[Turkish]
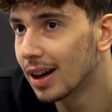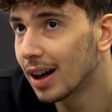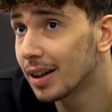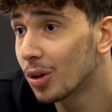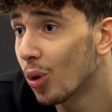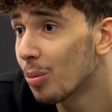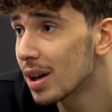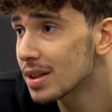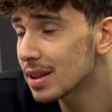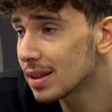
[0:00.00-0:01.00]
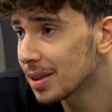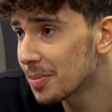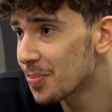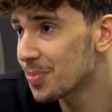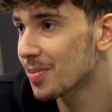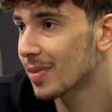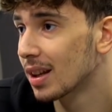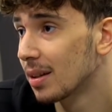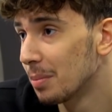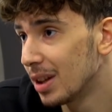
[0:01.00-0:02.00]
Yani o maçta da
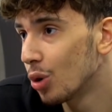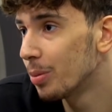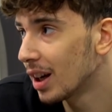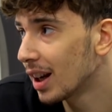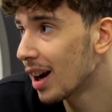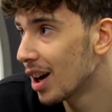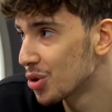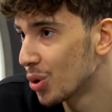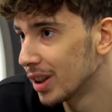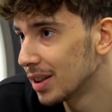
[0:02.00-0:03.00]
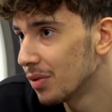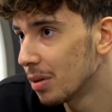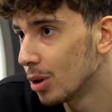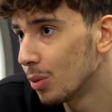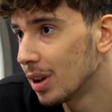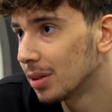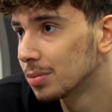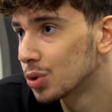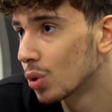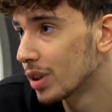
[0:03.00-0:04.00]
Miro Bilan'a karşı oynadım ve Miro Bilan
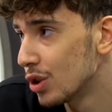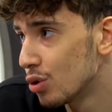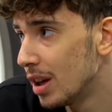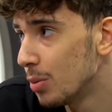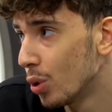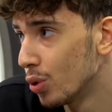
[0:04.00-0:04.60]
çok tecrübeli bir